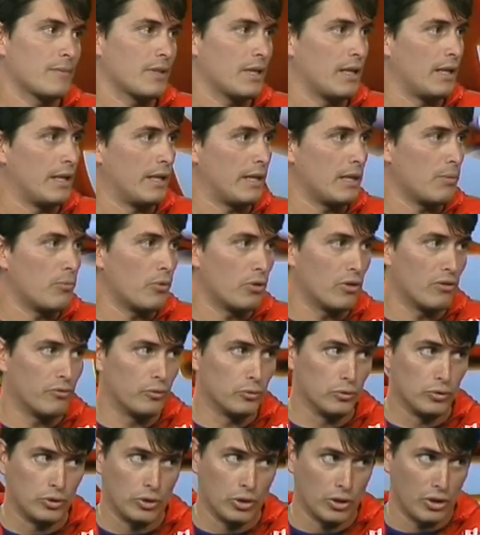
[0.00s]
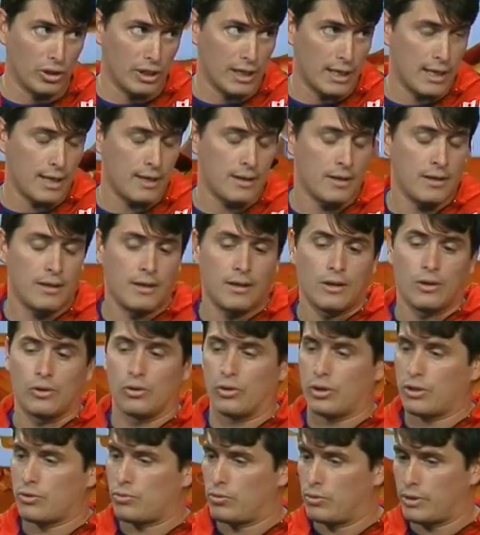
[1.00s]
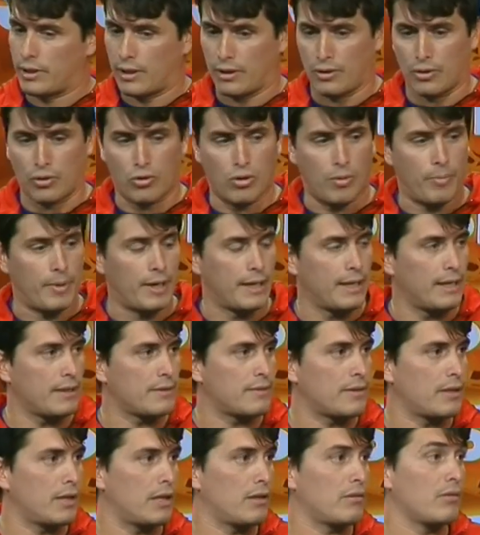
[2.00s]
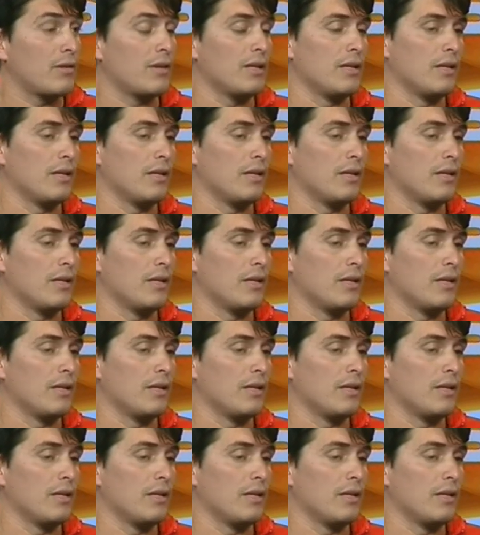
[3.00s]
el equipo no funciona, los resultados no aparecen